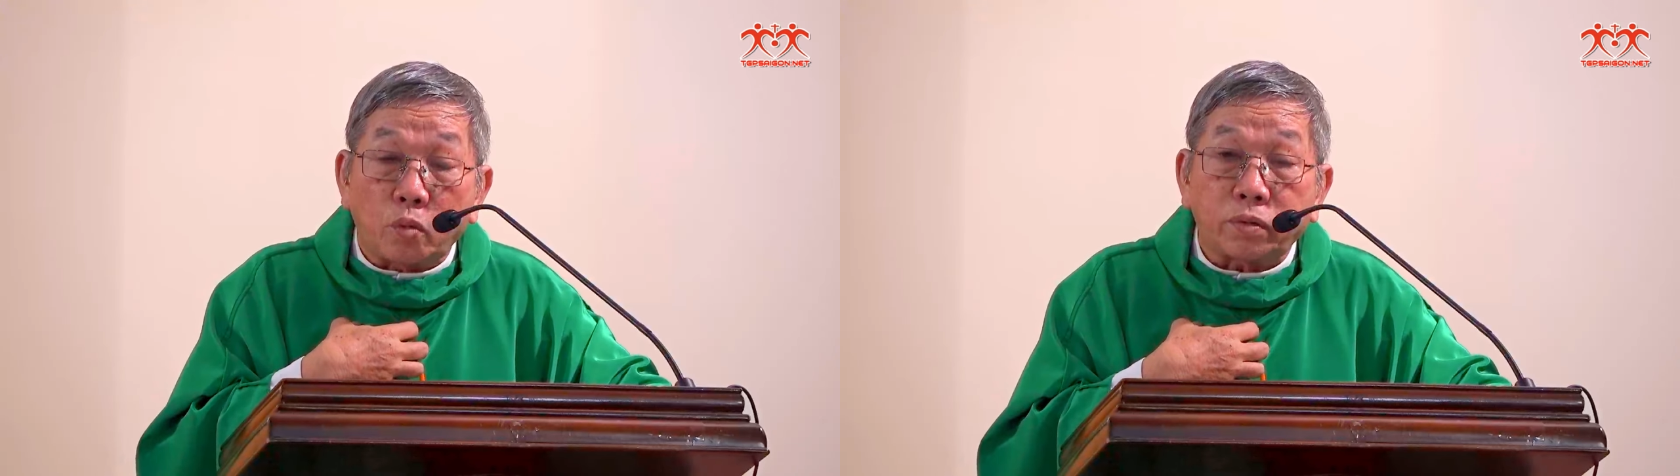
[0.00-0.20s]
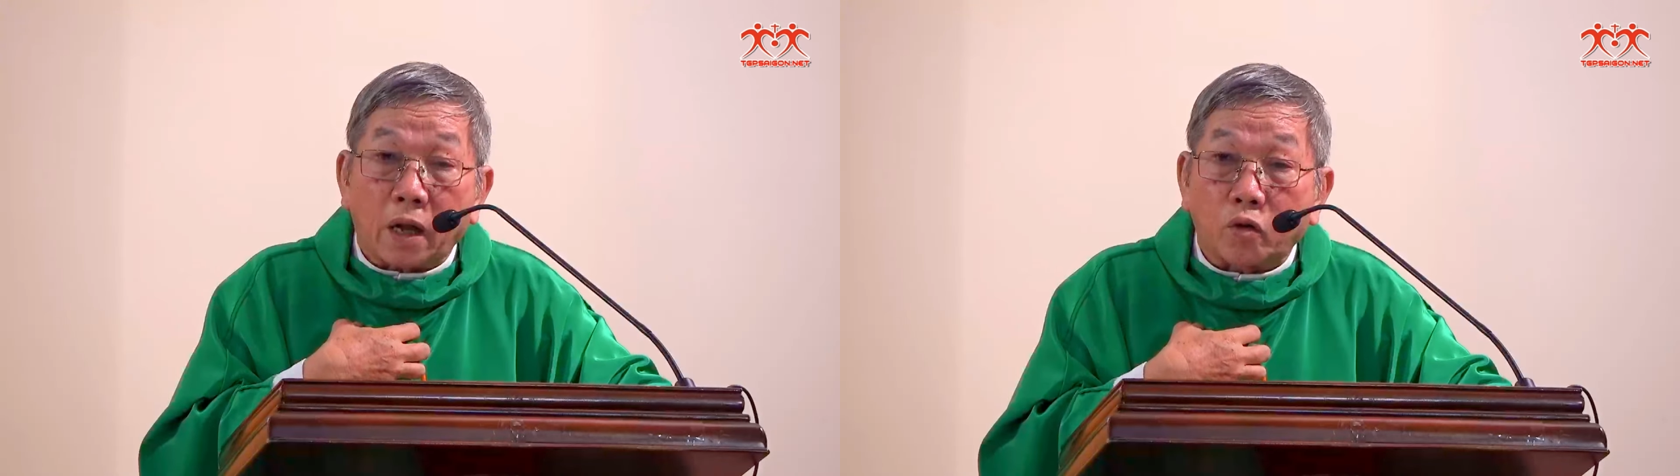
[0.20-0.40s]

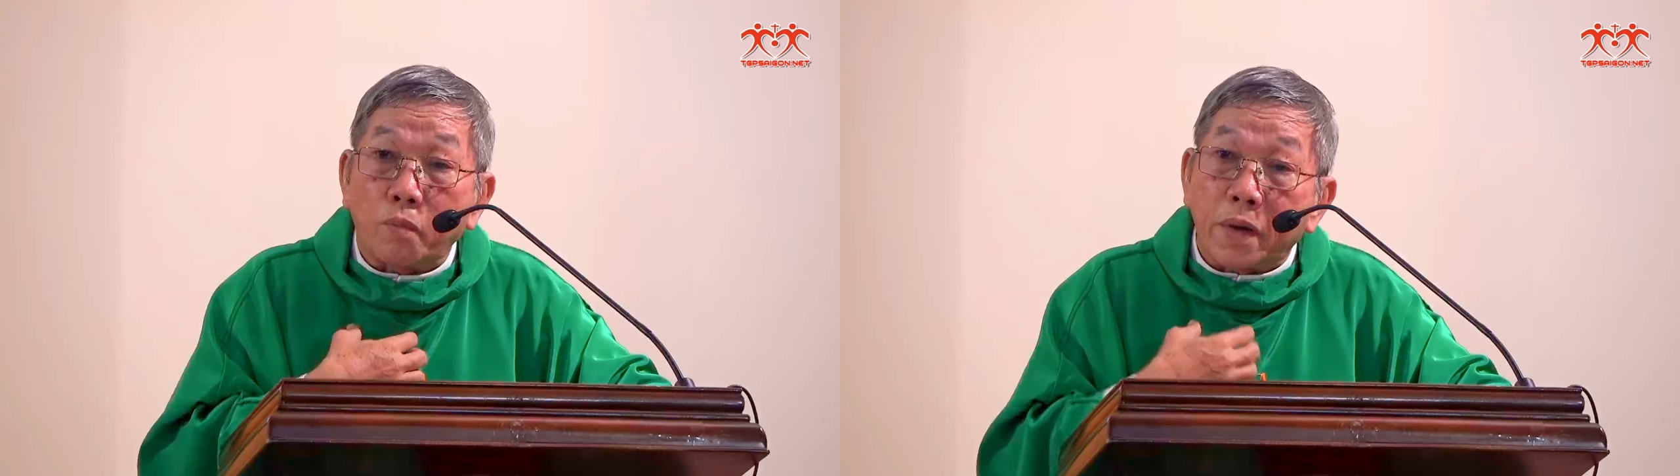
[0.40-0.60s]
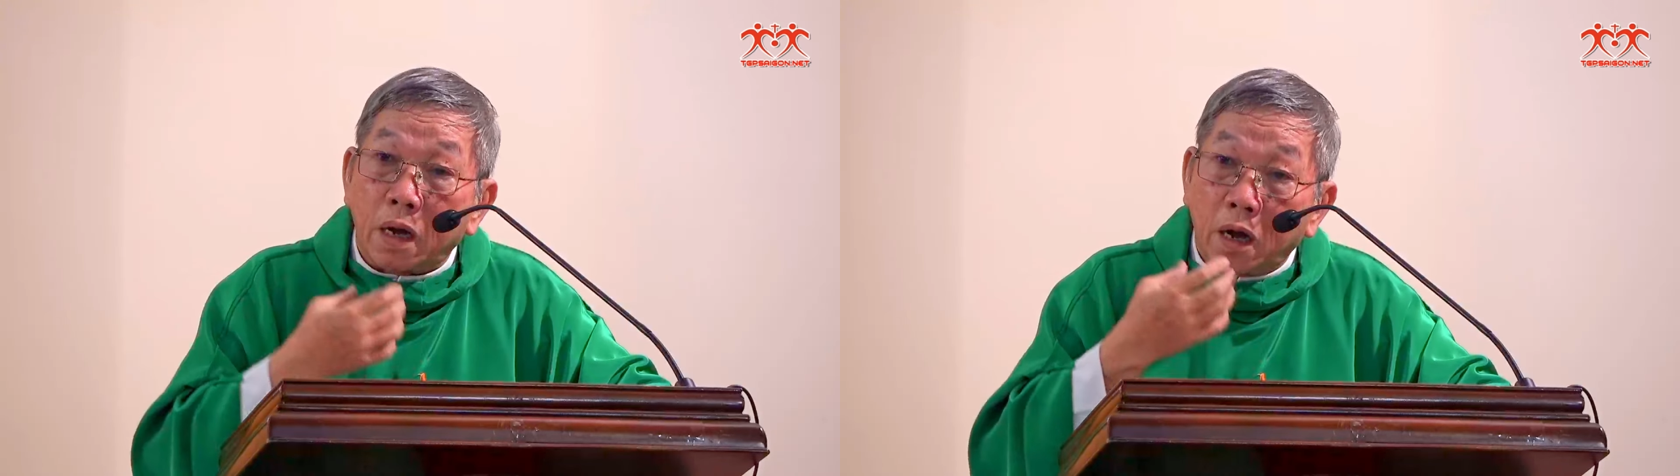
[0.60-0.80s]
chúng ta
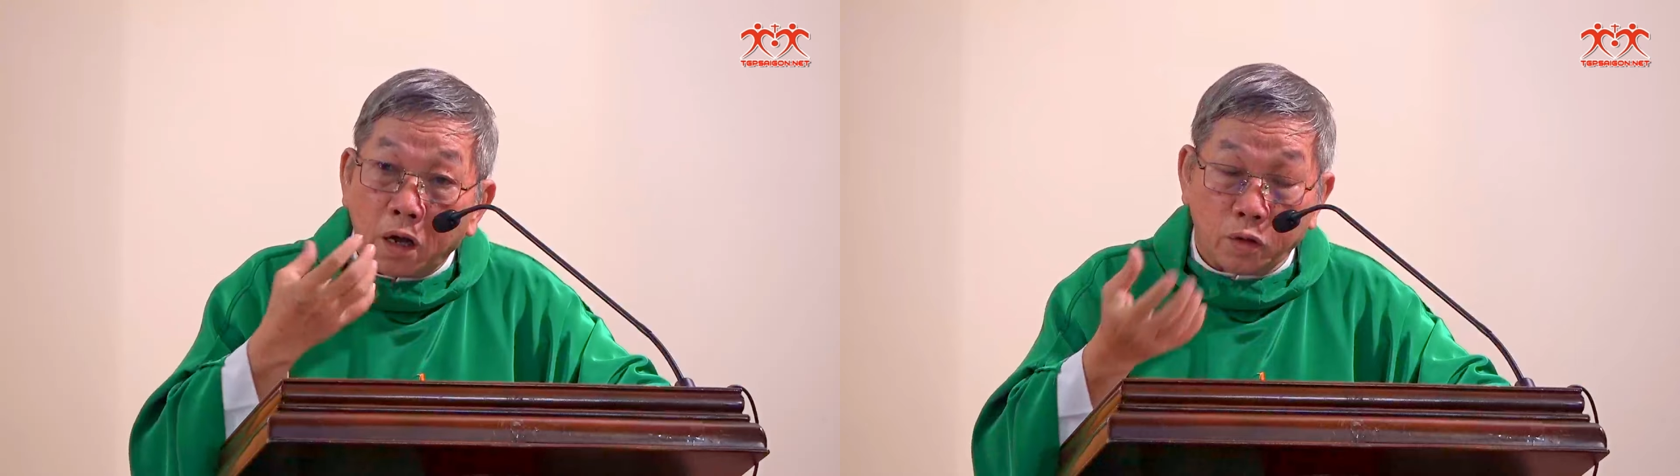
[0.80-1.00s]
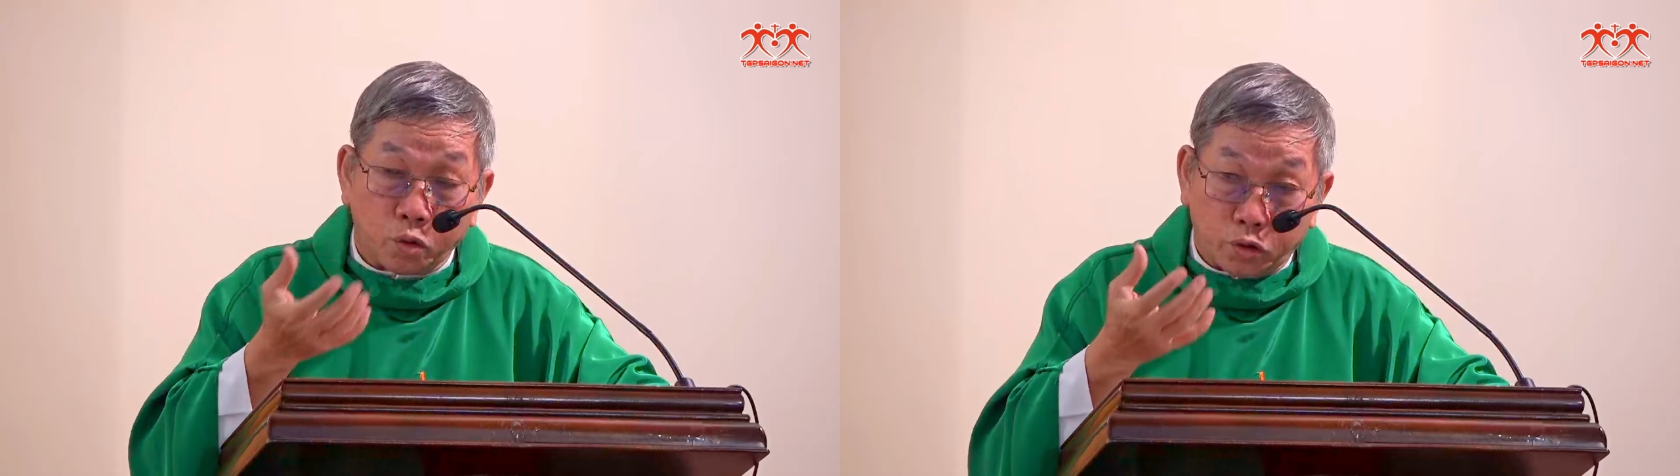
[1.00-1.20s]
cũng bị lời của